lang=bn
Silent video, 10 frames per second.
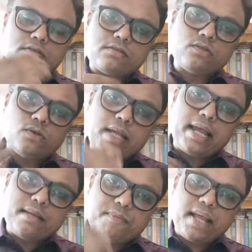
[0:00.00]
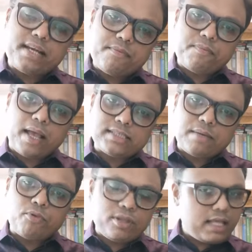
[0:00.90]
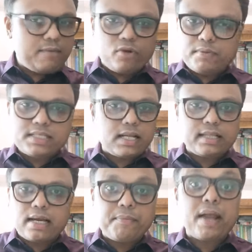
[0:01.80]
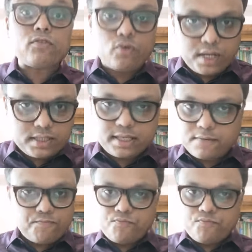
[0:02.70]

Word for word: শুধু নেগেটিভ নেগেটিভ এক্সাম্পল দিয়ে বলবে যে না তারা ব্যর্থ হয়েছে